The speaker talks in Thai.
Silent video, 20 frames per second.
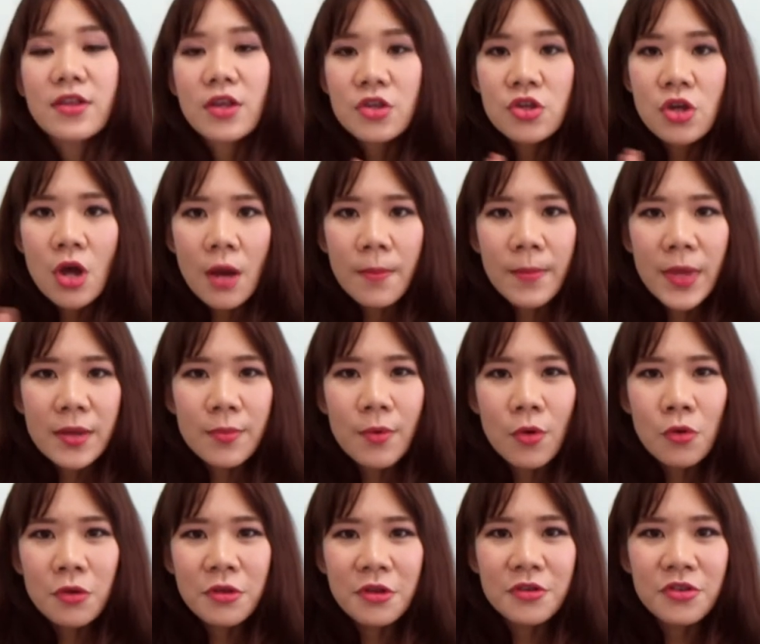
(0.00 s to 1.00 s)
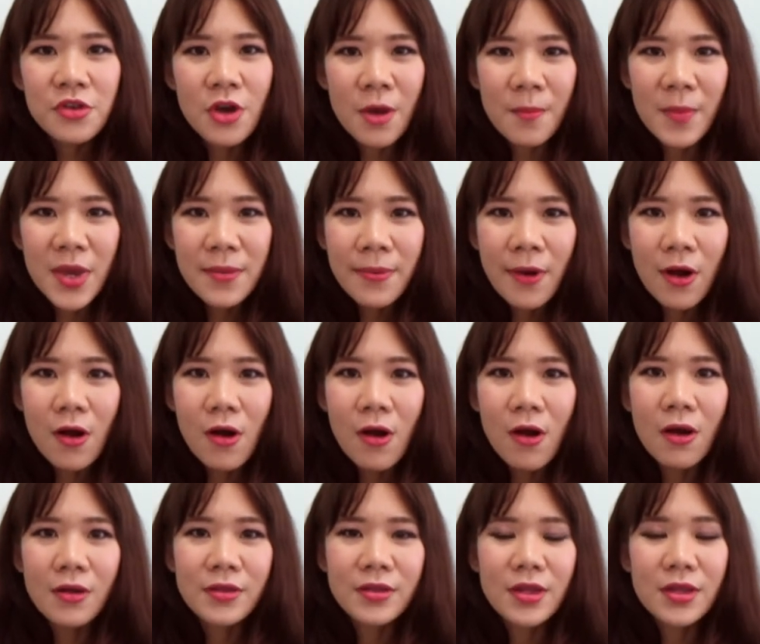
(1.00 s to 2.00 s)
จะเยอะไม่รู้สึกเยอะไม่พอ
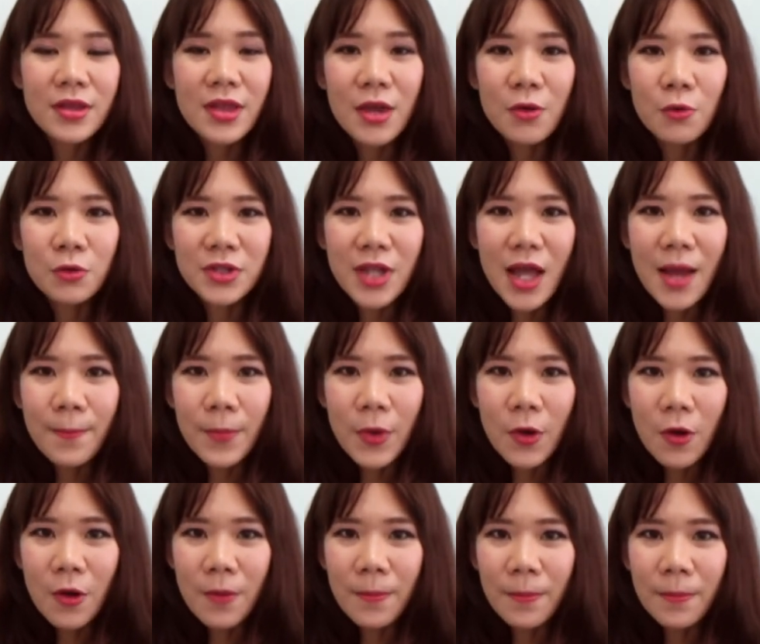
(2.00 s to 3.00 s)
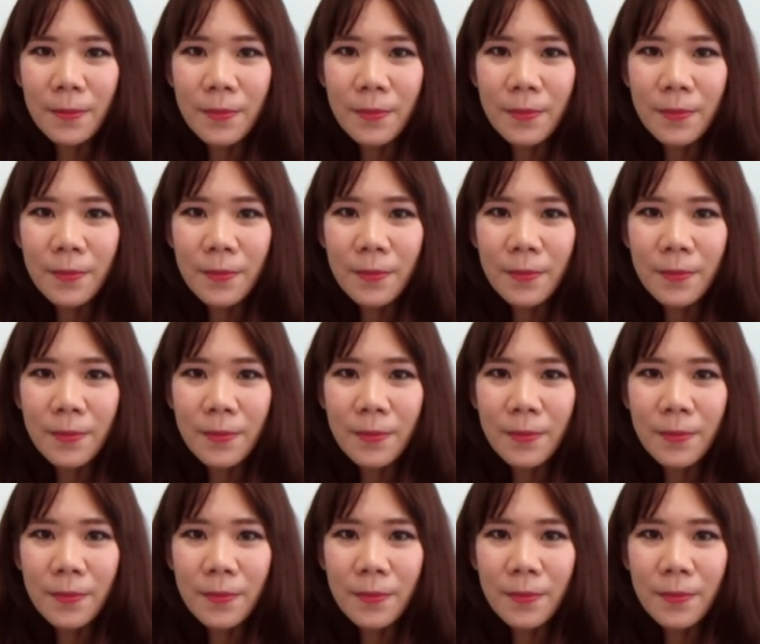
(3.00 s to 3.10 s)
จะใส่ขนตาปลอม